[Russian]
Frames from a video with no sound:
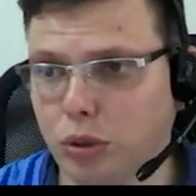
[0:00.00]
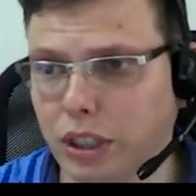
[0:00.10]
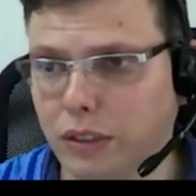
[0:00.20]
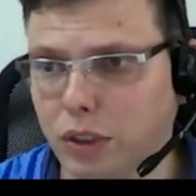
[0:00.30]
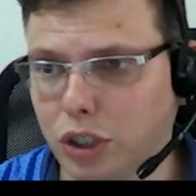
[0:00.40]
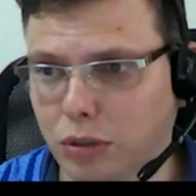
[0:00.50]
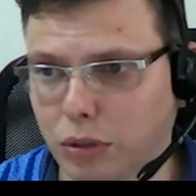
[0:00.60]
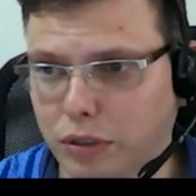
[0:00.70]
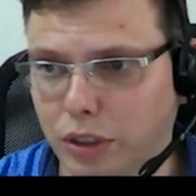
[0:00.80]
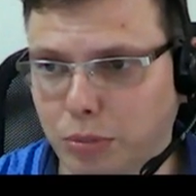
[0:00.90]
То есть я вышел
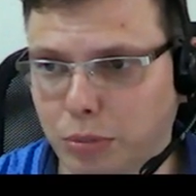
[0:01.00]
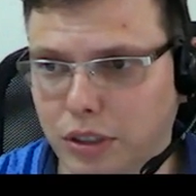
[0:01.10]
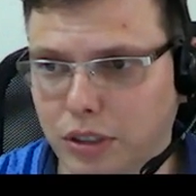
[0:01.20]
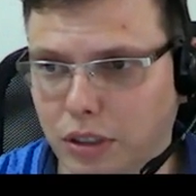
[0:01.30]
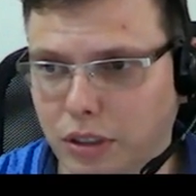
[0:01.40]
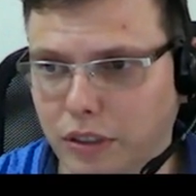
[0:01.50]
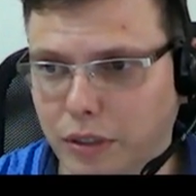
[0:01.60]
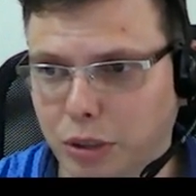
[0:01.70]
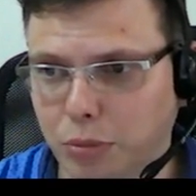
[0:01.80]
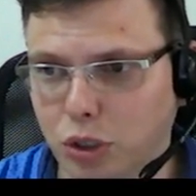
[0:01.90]
вот в этом месте,
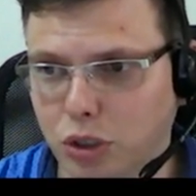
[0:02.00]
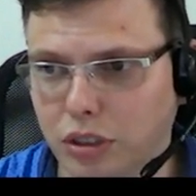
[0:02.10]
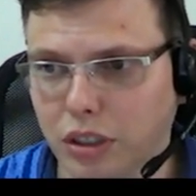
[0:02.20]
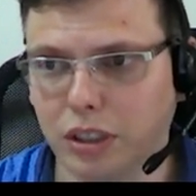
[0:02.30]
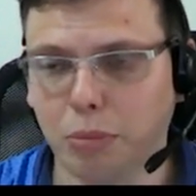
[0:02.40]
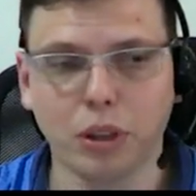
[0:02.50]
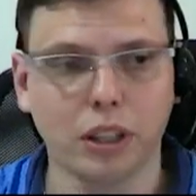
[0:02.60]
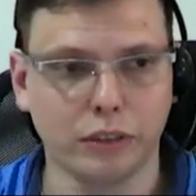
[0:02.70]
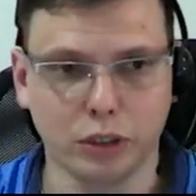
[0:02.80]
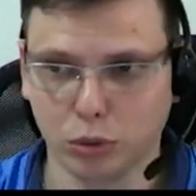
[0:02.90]
отмечено, да,
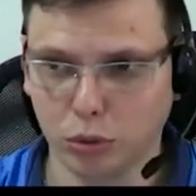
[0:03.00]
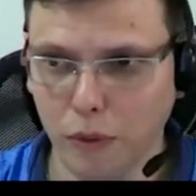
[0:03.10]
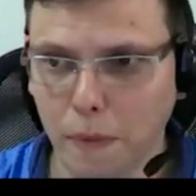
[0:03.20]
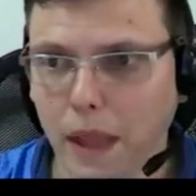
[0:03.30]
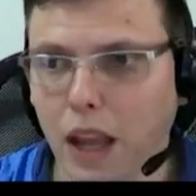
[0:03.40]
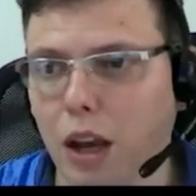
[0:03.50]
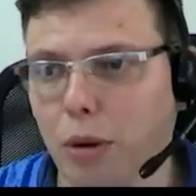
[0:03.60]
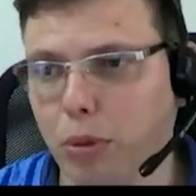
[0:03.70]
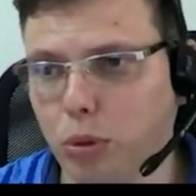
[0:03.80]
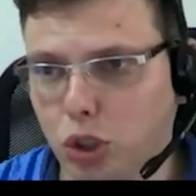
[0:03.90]
наполовинку.
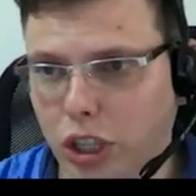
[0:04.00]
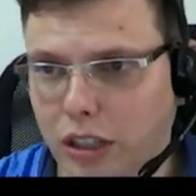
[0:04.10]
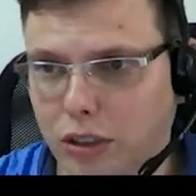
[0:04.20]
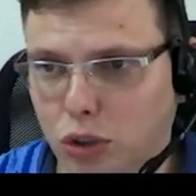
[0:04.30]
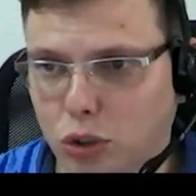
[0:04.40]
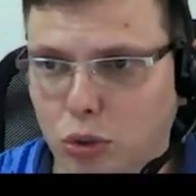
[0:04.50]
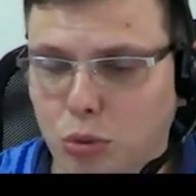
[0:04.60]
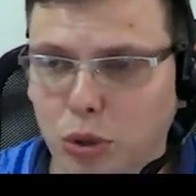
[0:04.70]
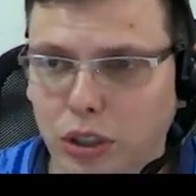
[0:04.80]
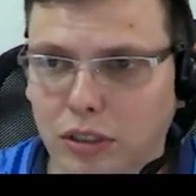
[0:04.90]
Получается,
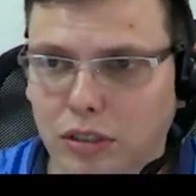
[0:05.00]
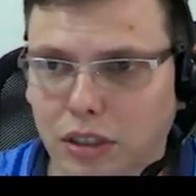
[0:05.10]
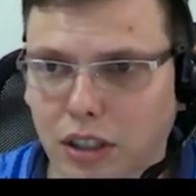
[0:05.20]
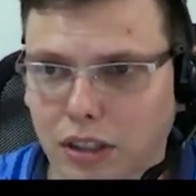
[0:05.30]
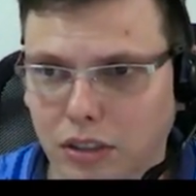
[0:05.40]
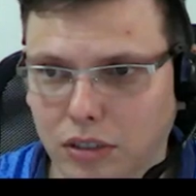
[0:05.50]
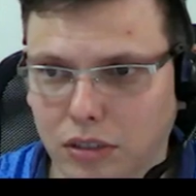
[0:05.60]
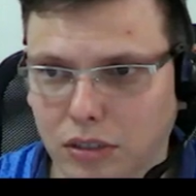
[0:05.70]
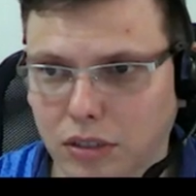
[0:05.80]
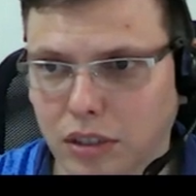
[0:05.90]
что мой риск сократился
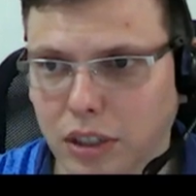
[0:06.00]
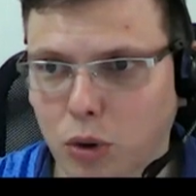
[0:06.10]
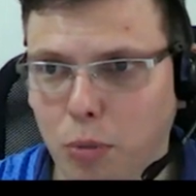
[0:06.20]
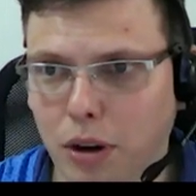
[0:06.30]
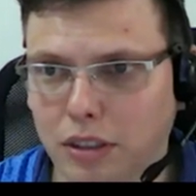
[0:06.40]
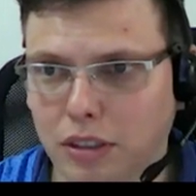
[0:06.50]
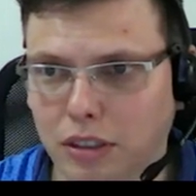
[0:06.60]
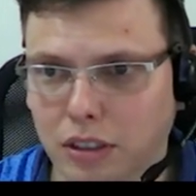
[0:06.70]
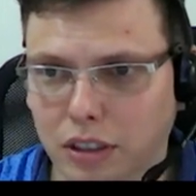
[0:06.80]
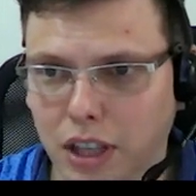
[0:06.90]
снизился с
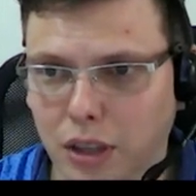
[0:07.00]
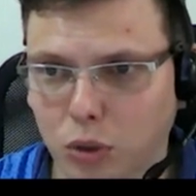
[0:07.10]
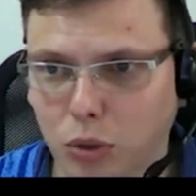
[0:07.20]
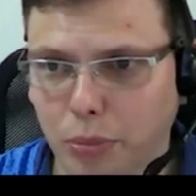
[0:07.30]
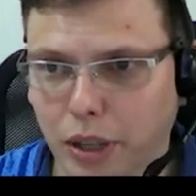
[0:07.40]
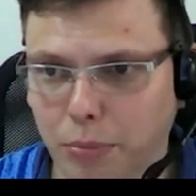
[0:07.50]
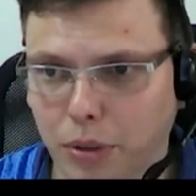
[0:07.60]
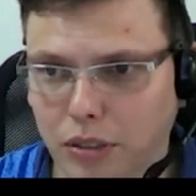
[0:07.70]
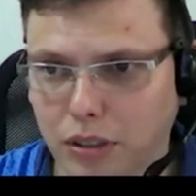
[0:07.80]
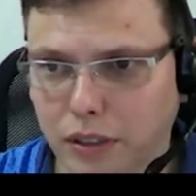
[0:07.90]
1% на
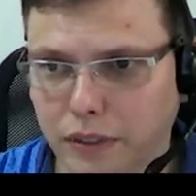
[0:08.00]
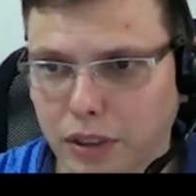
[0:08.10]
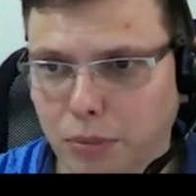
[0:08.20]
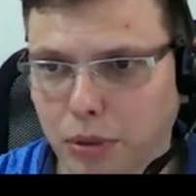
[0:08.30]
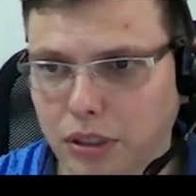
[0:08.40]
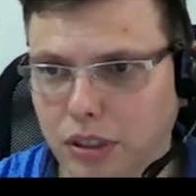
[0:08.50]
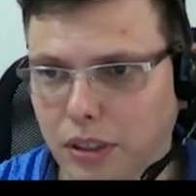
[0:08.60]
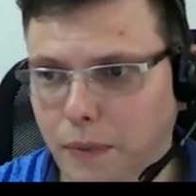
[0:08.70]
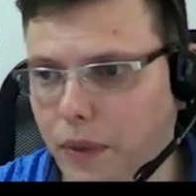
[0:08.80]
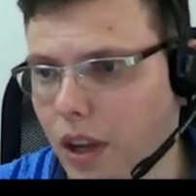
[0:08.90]
0,5% от
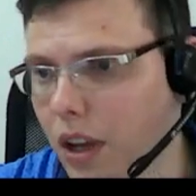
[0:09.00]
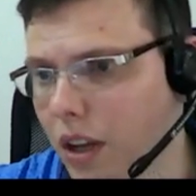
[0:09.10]
депозита.